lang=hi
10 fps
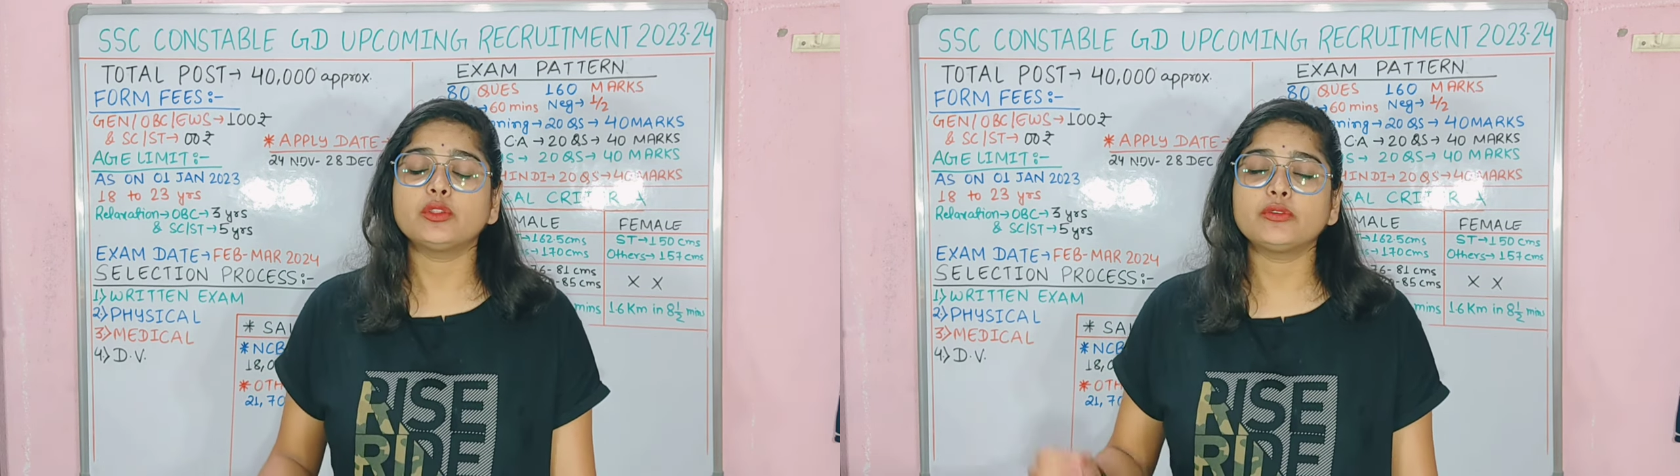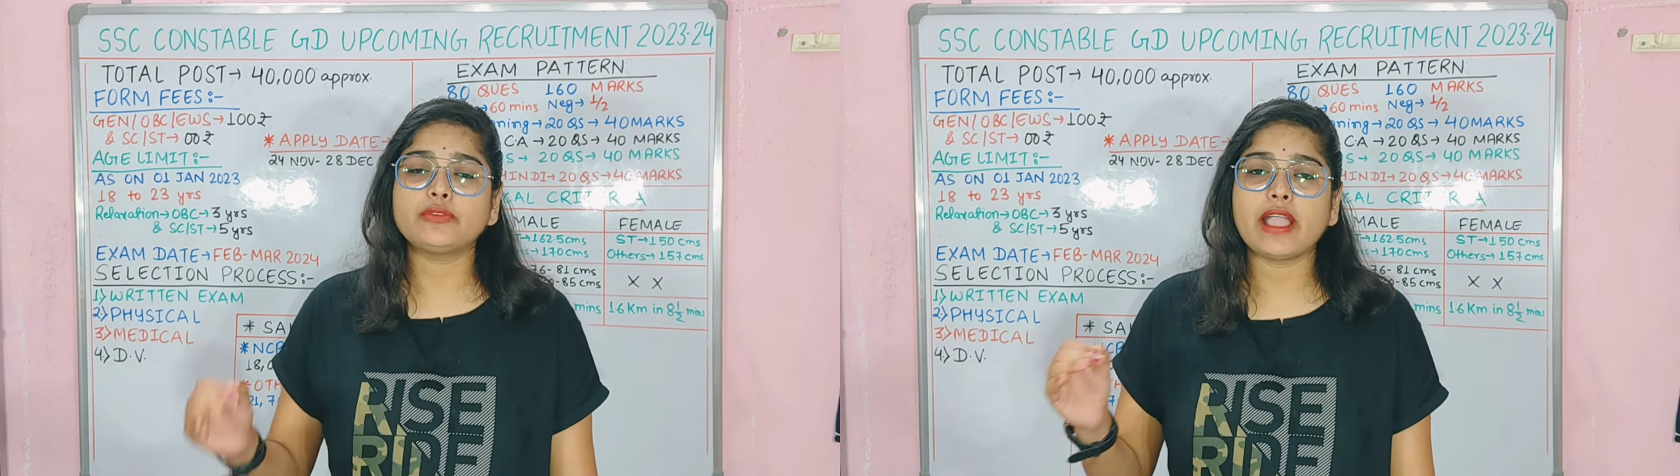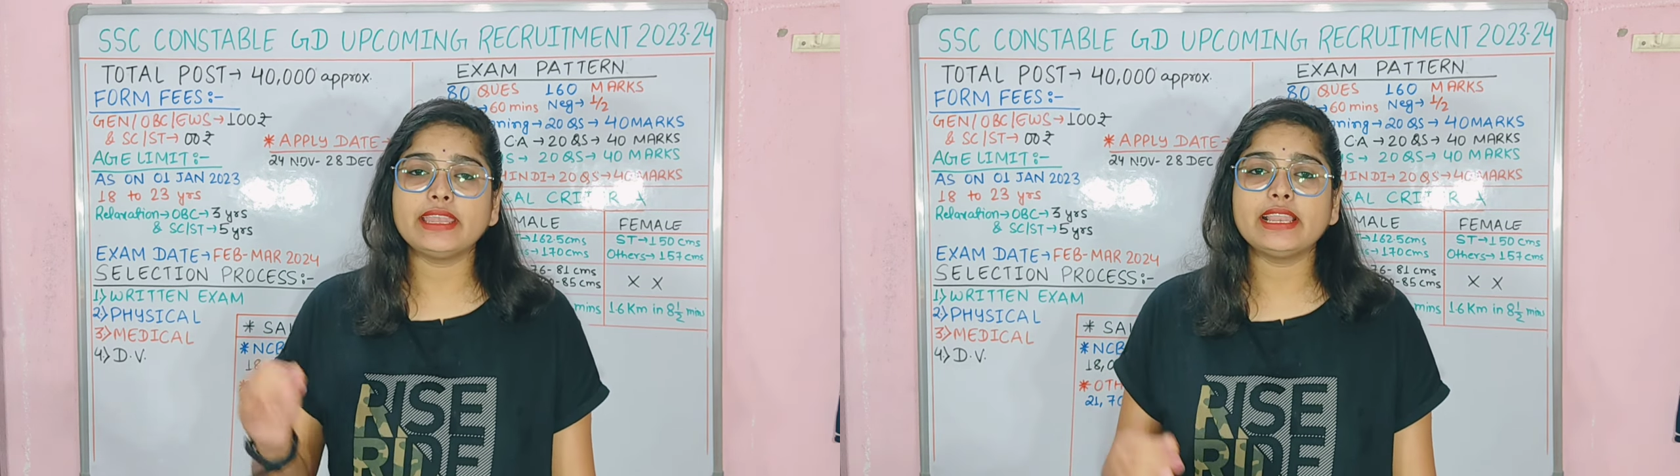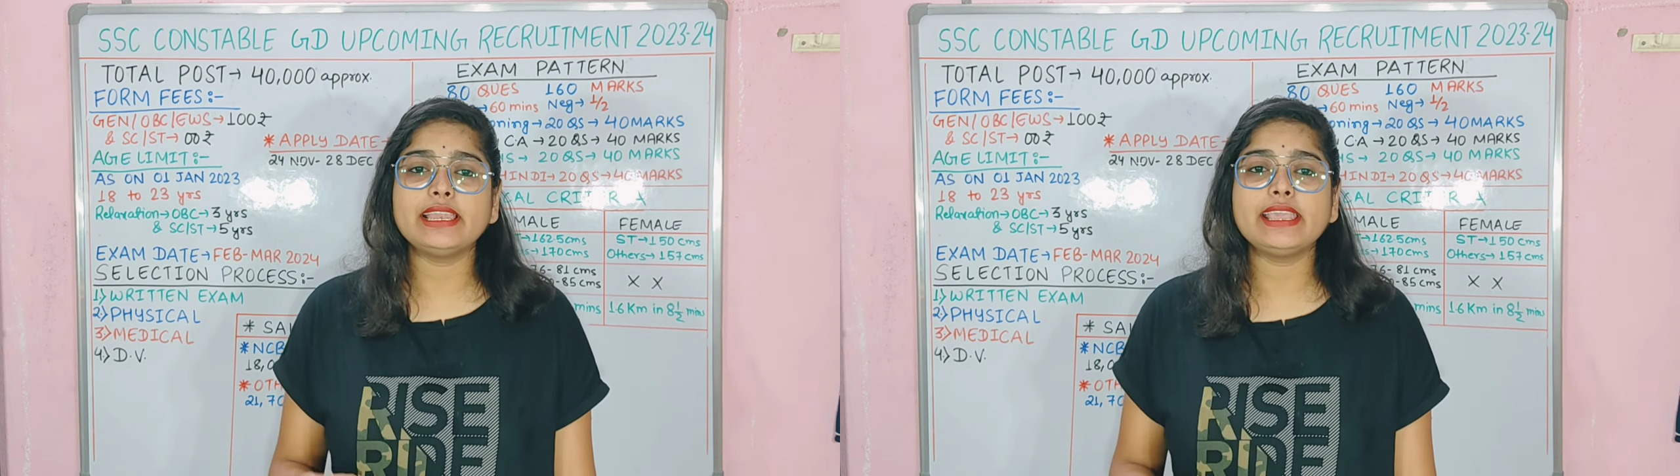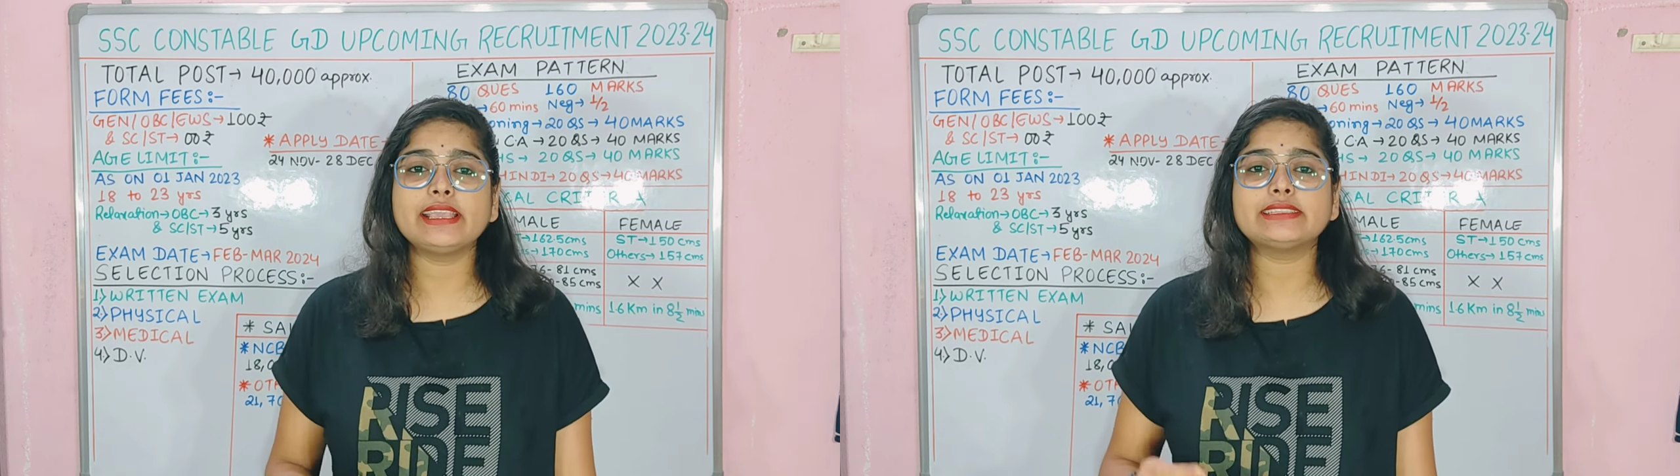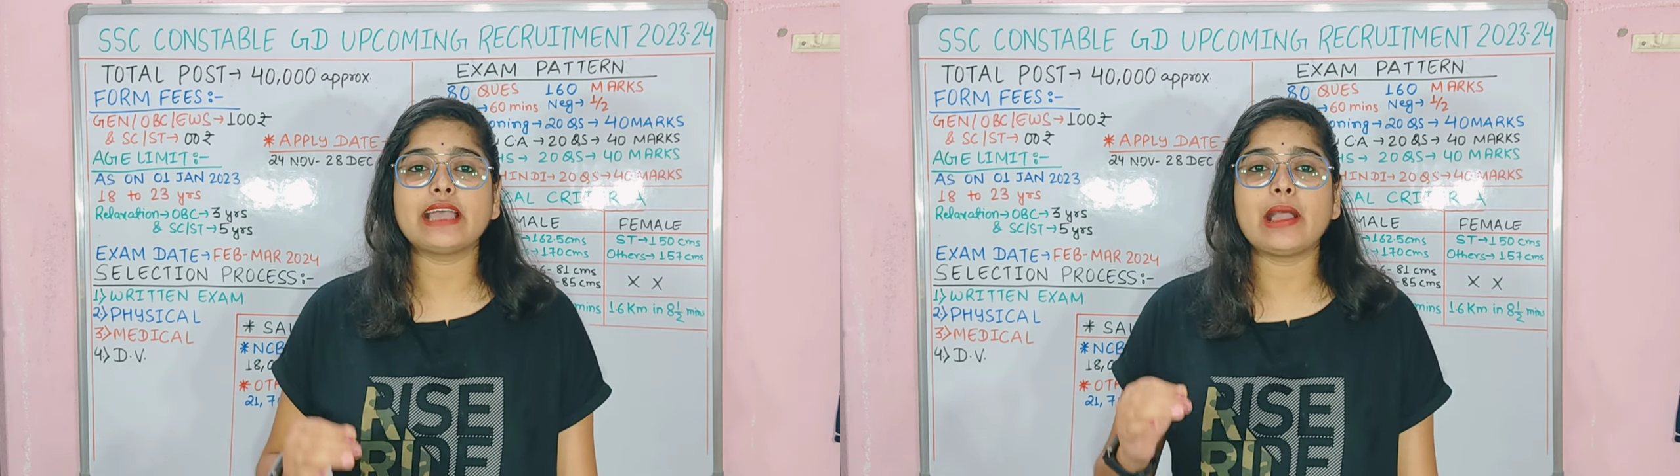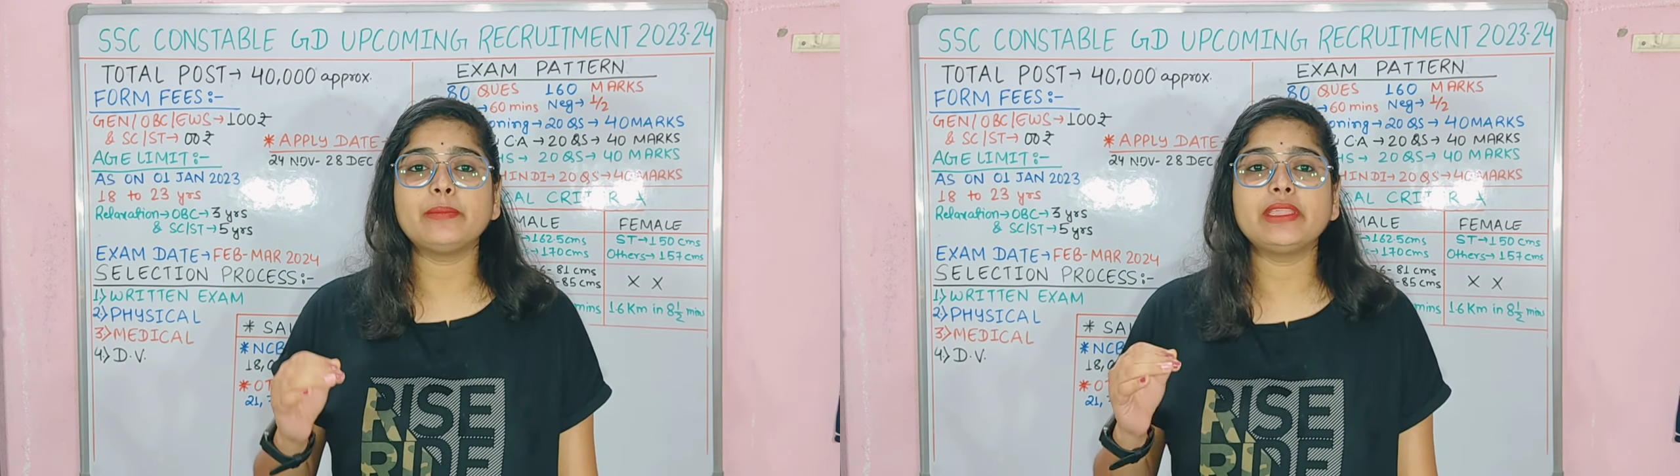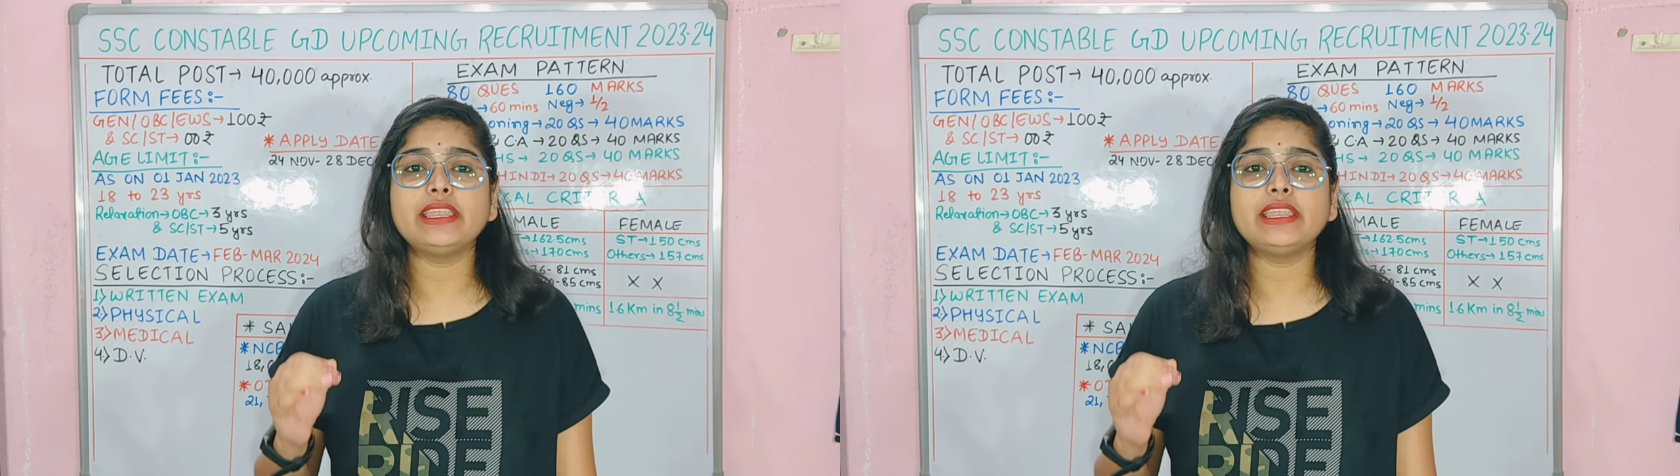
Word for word: तो फाइनली एग्जाम